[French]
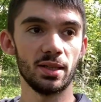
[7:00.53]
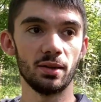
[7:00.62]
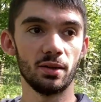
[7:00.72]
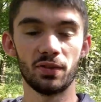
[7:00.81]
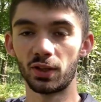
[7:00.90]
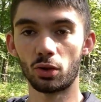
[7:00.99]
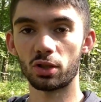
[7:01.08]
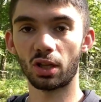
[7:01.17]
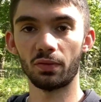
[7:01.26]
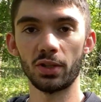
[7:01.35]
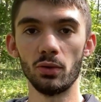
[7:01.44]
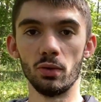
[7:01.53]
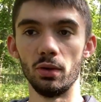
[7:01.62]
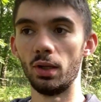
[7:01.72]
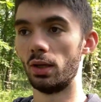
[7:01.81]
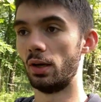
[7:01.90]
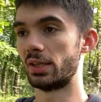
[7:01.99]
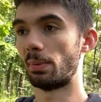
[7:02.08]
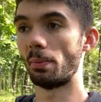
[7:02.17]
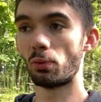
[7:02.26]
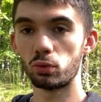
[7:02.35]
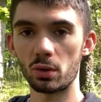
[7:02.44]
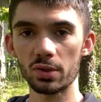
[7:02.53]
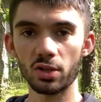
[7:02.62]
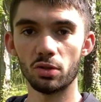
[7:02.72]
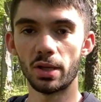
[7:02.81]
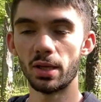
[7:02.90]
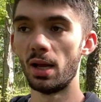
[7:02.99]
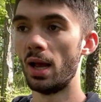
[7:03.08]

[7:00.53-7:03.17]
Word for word: 20 euh, heures sur ta vidéo, euh, t'as pas beaucoup de temps cette semaine.